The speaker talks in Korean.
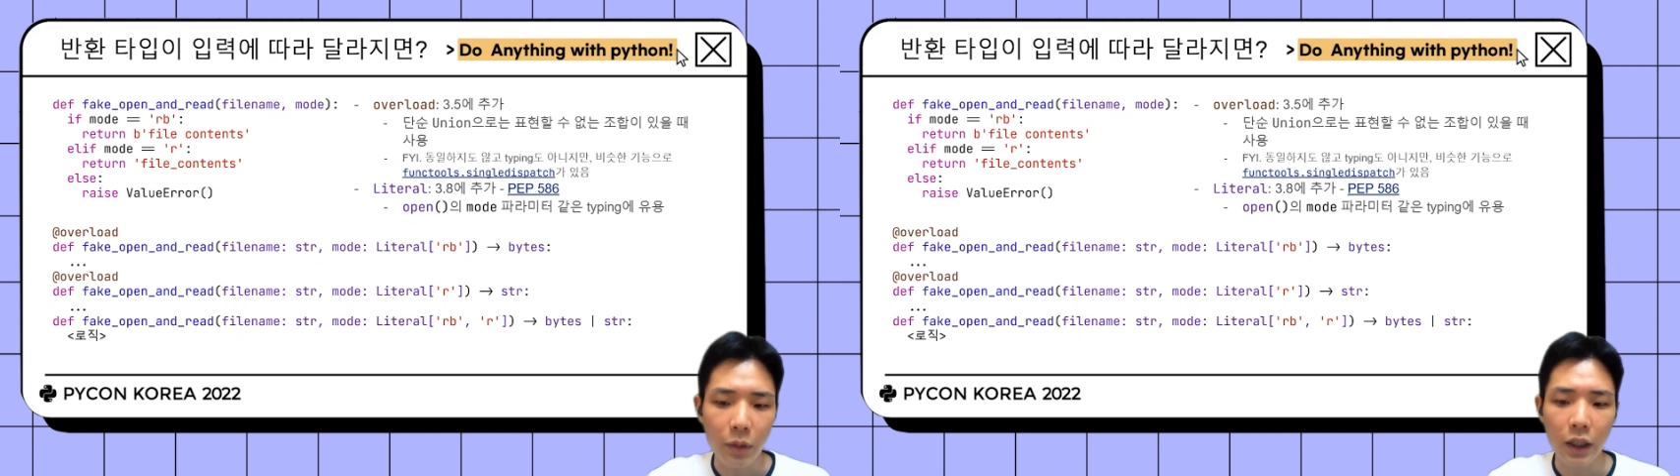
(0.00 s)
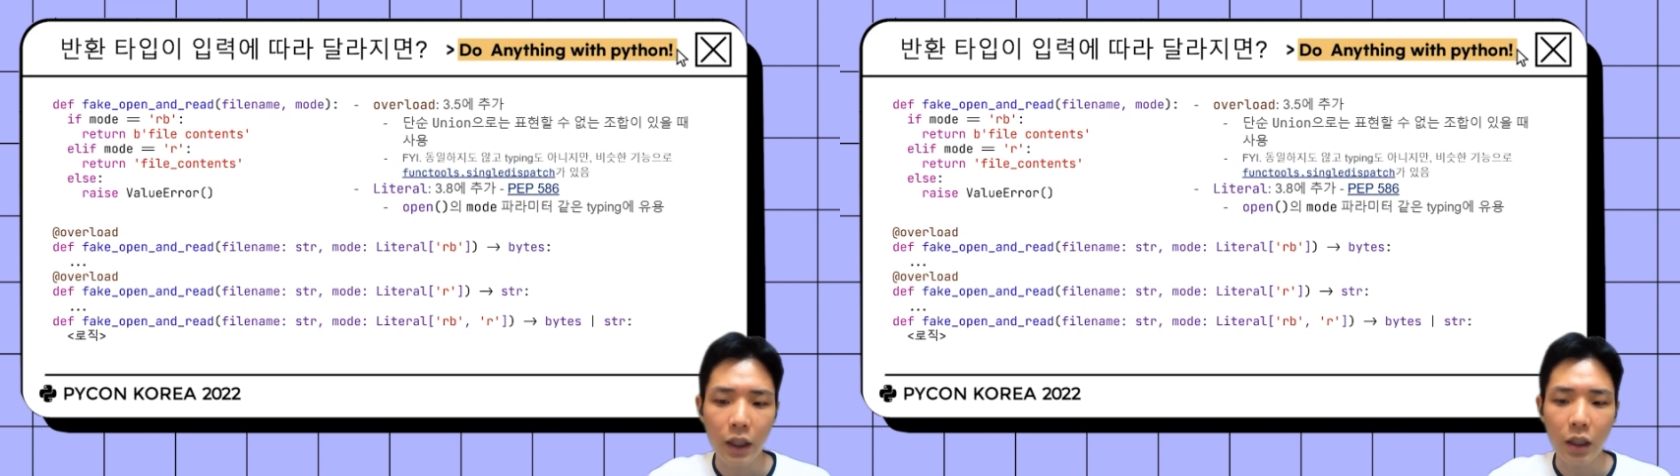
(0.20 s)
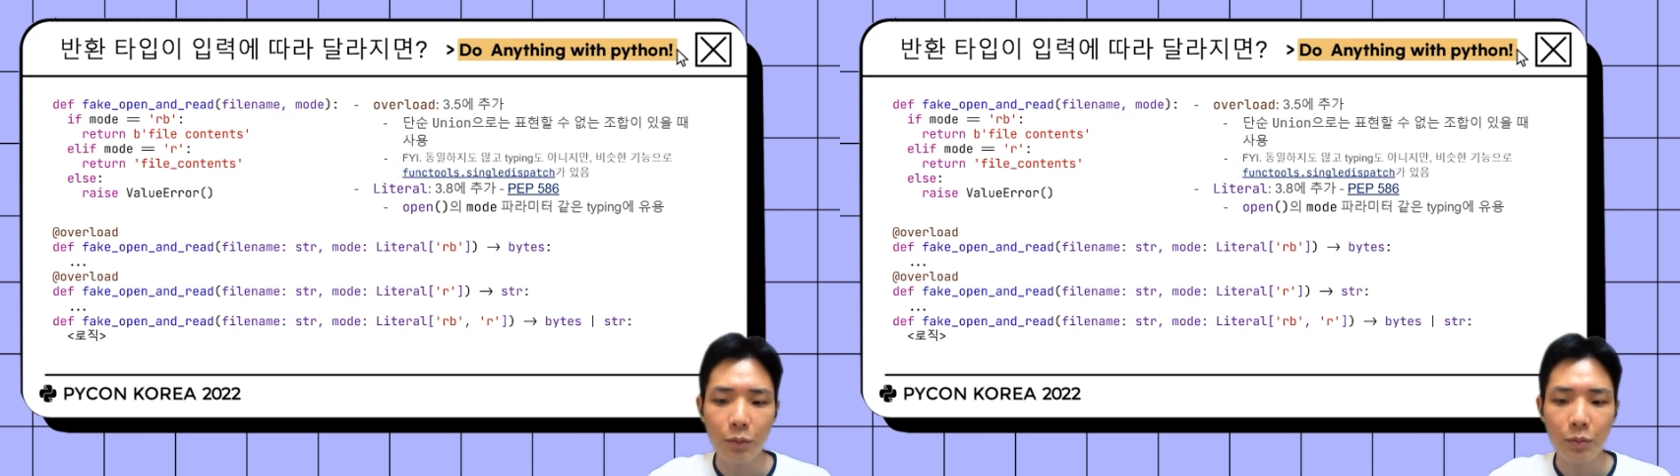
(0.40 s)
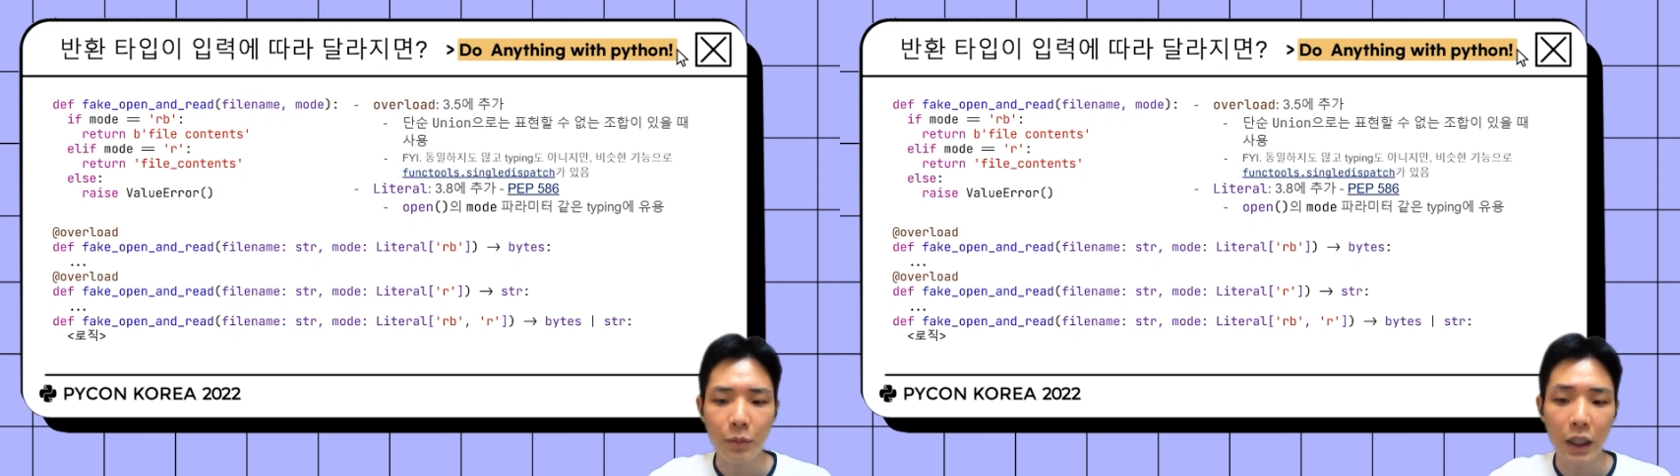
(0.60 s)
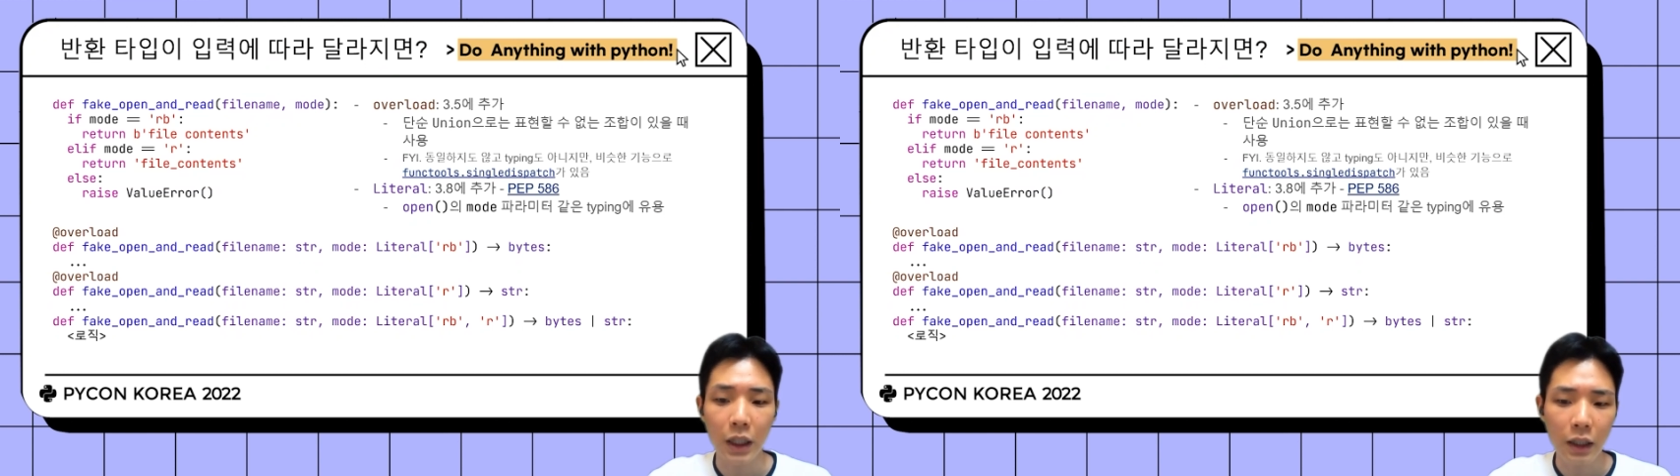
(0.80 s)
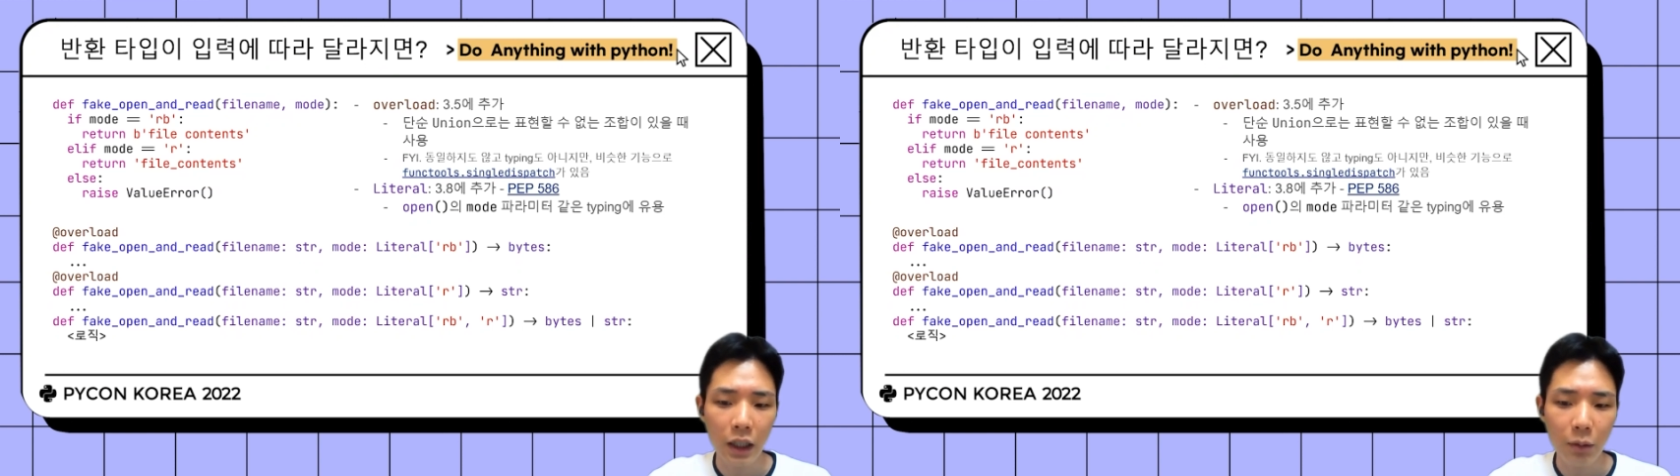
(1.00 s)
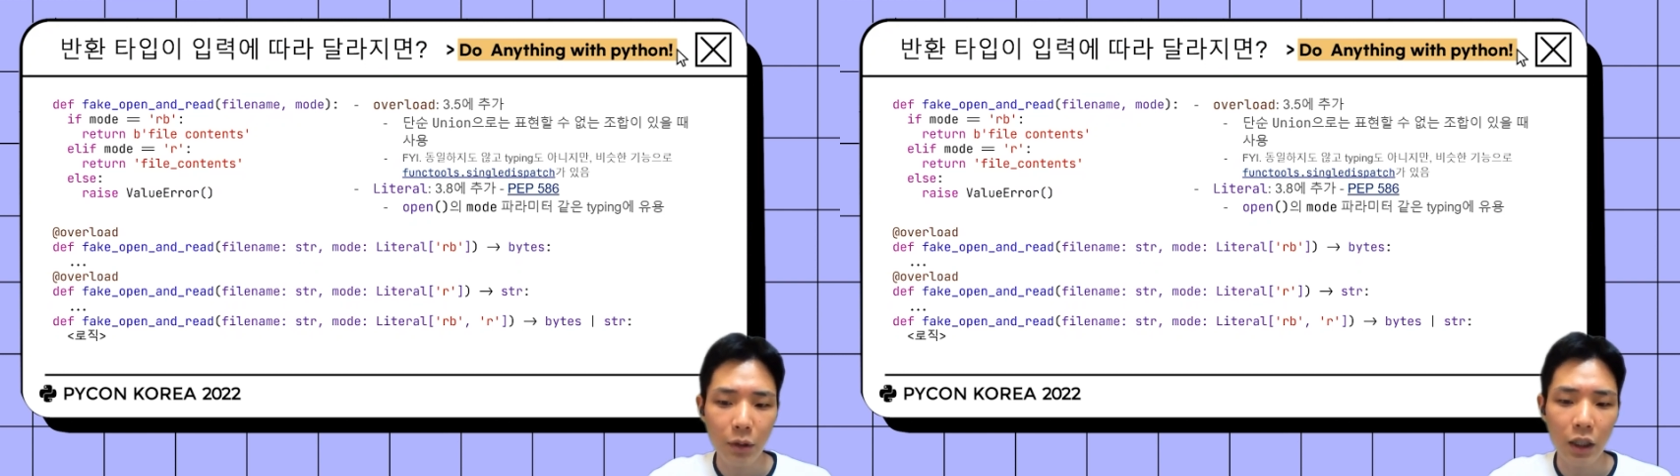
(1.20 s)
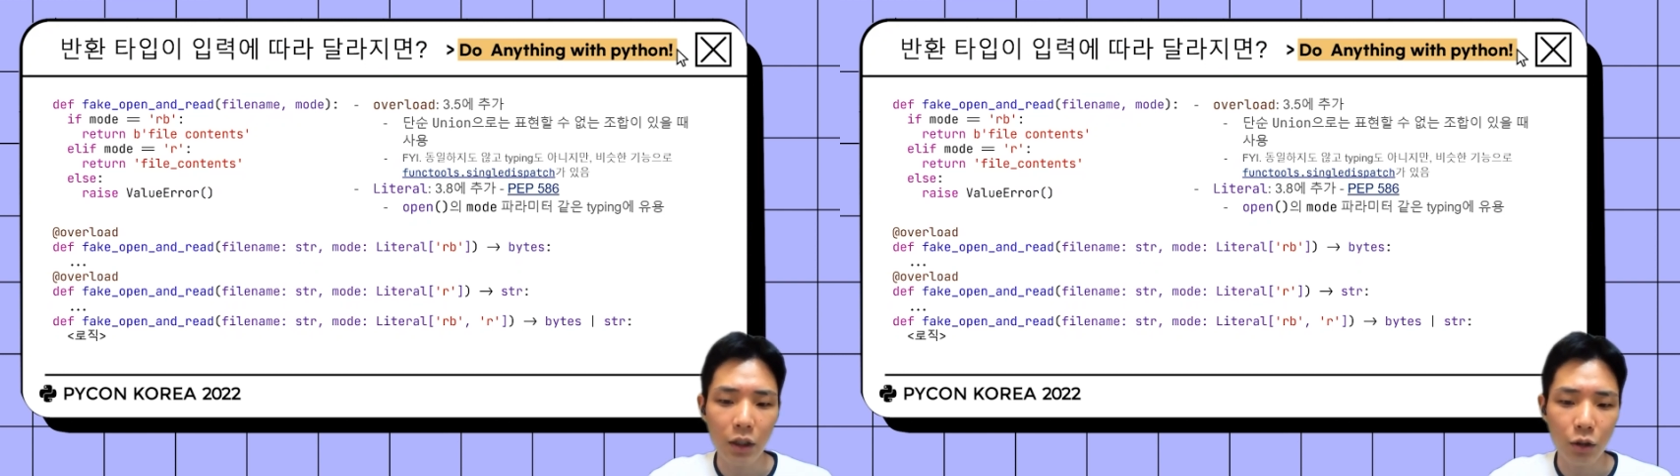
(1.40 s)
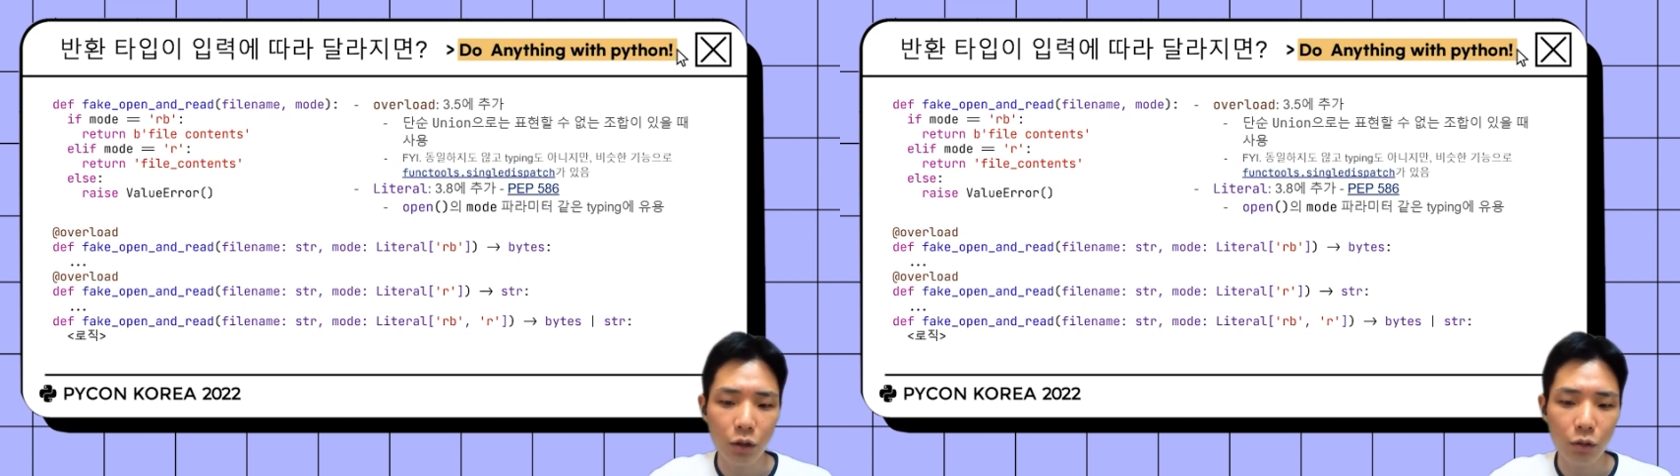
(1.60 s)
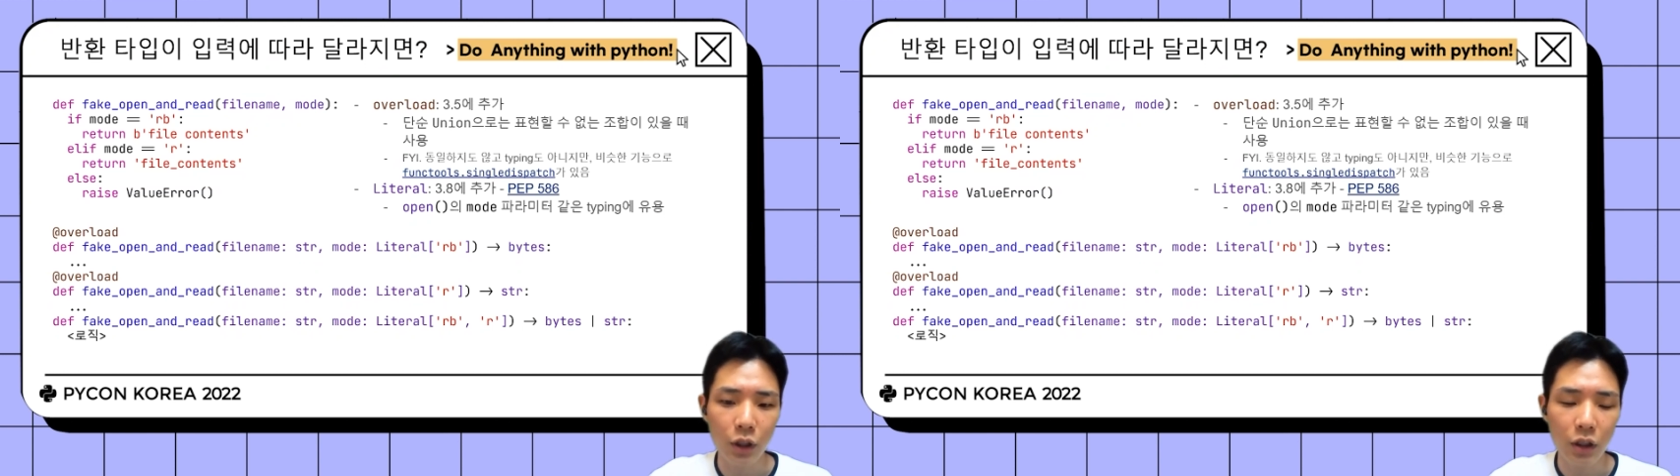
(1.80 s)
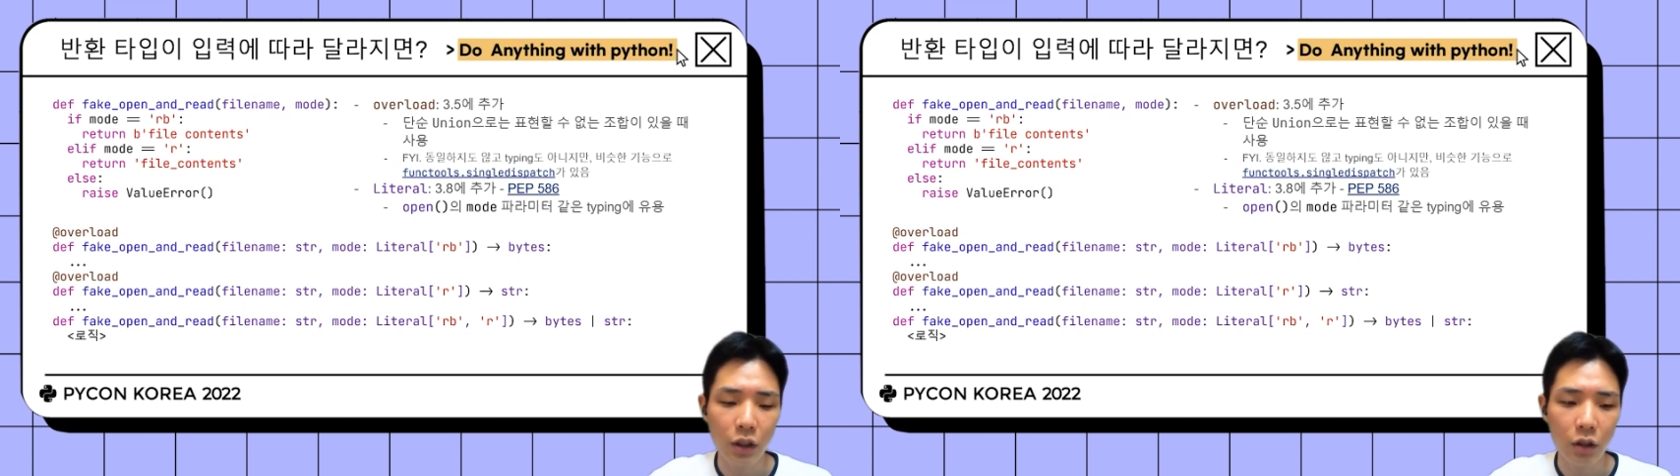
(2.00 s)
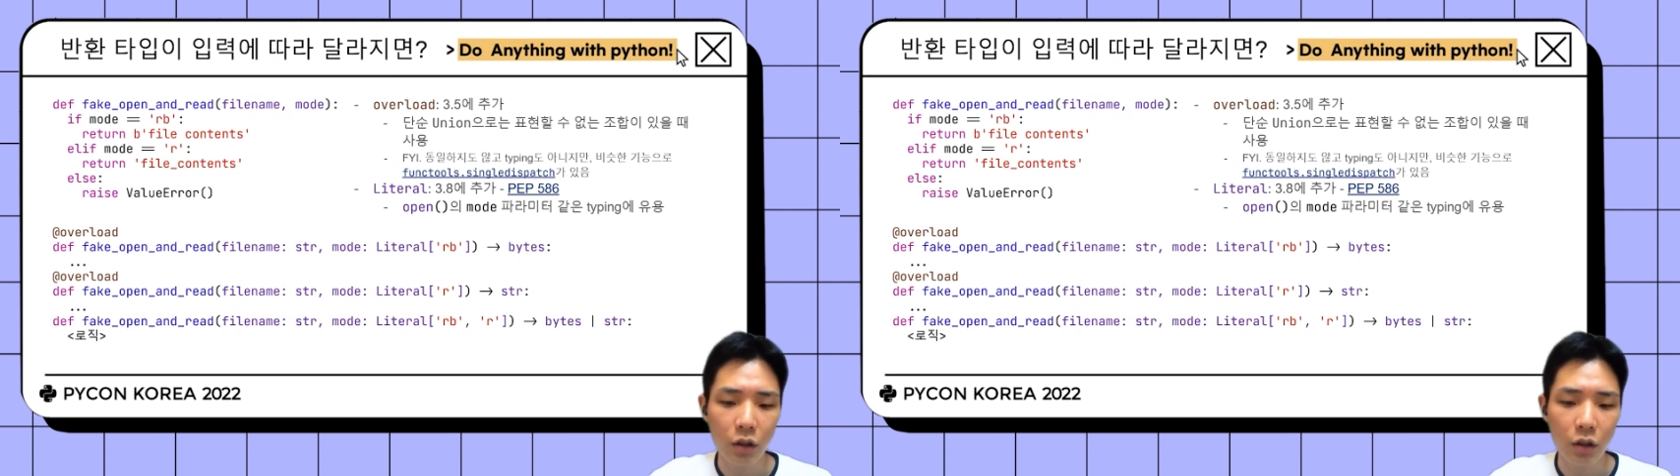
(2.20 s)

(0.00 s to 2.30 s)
반환, 반환 타입이 다른 경우에는